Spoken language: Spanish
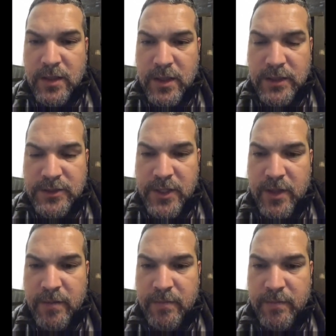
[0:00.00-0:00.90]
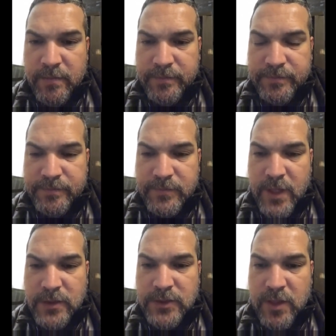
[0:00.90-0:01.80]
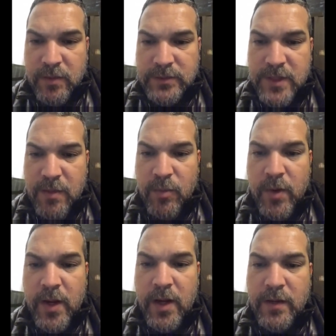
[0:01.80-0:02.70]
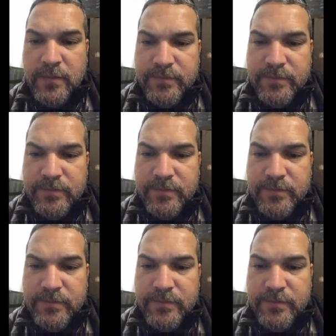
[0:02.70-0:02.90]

a Shem, a Samuel,